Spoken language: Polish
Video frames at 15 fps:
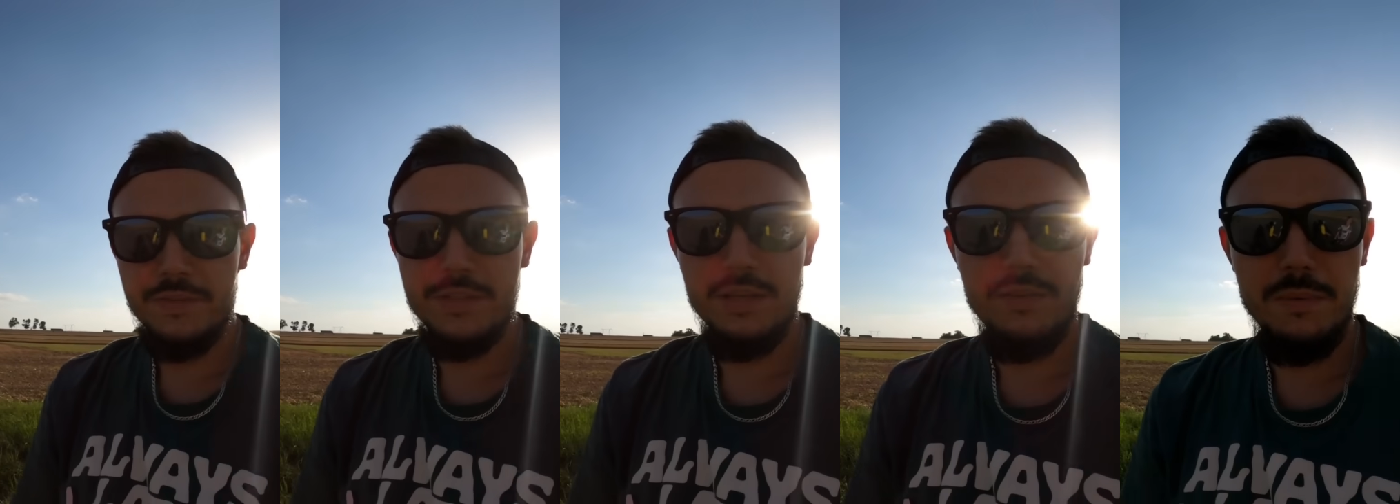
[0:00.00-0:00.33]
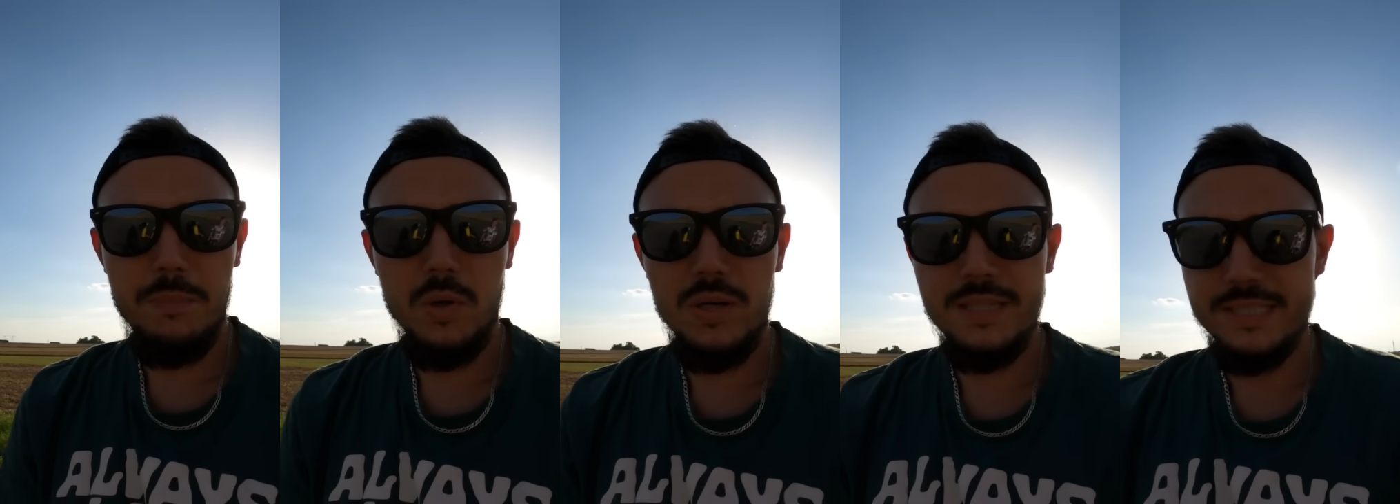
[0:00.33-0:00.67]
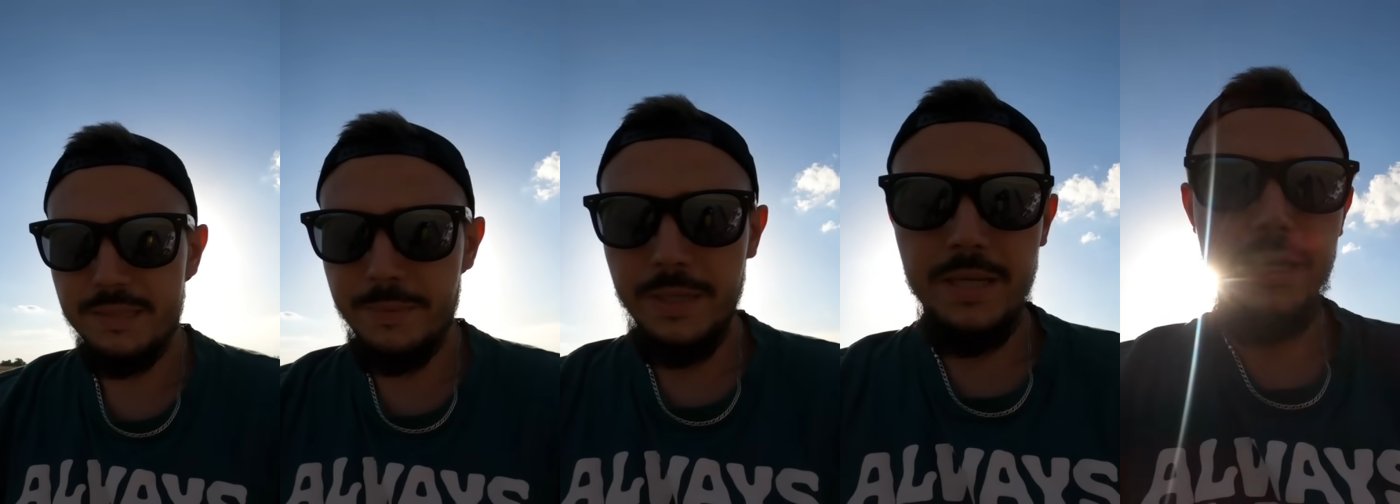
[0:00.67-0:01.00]
Widzowie
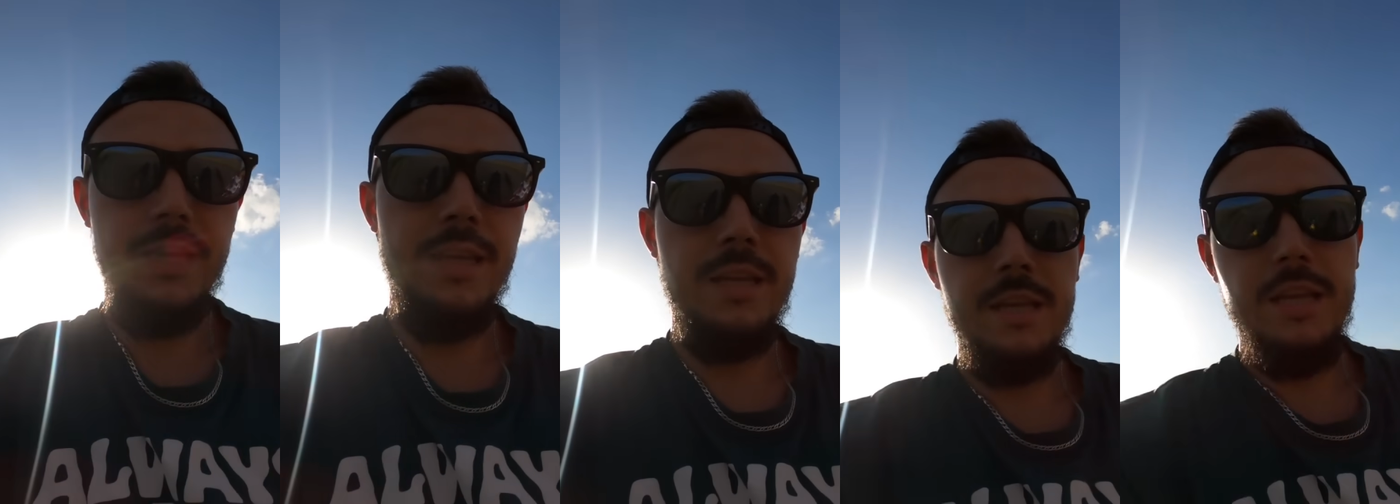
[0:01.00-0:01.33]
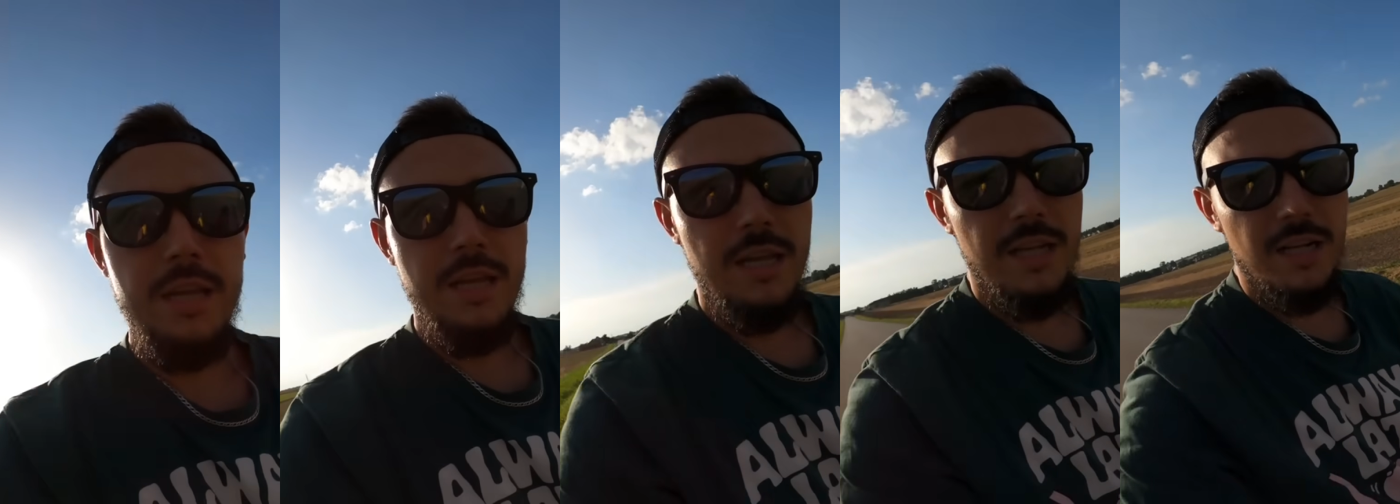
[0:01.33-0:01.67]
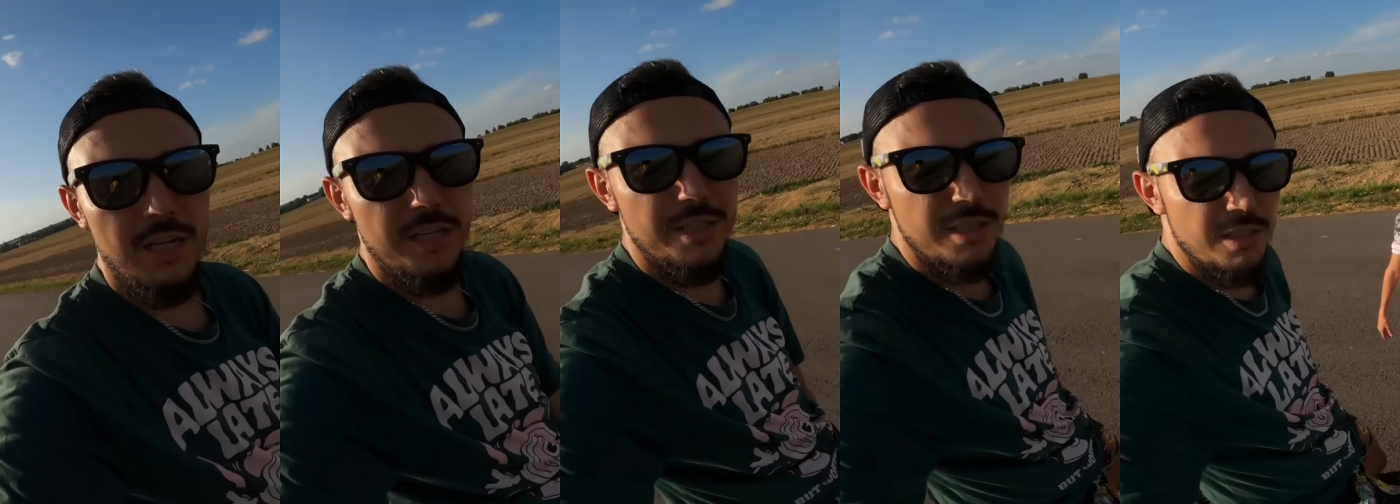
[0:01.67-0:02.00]
polecam.
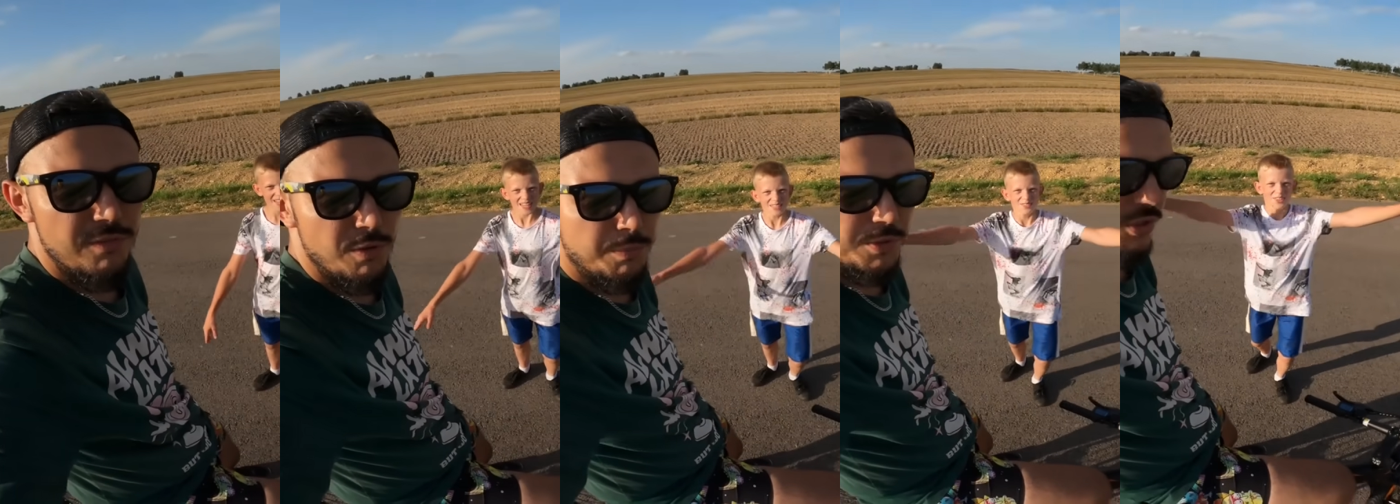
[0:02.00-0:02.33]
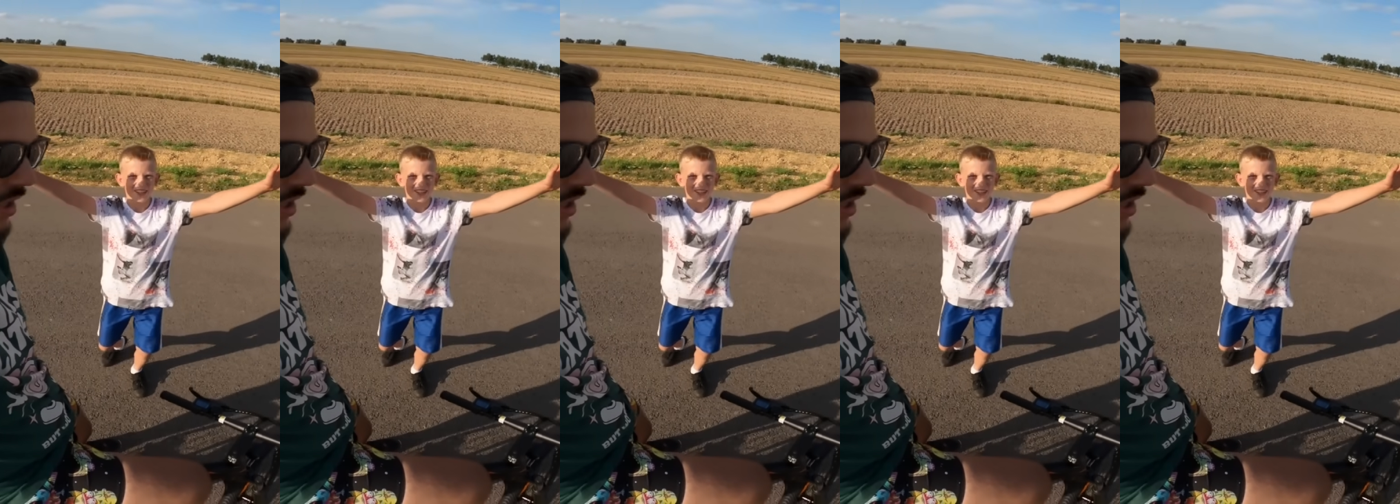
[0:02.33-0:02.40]
Linki Też w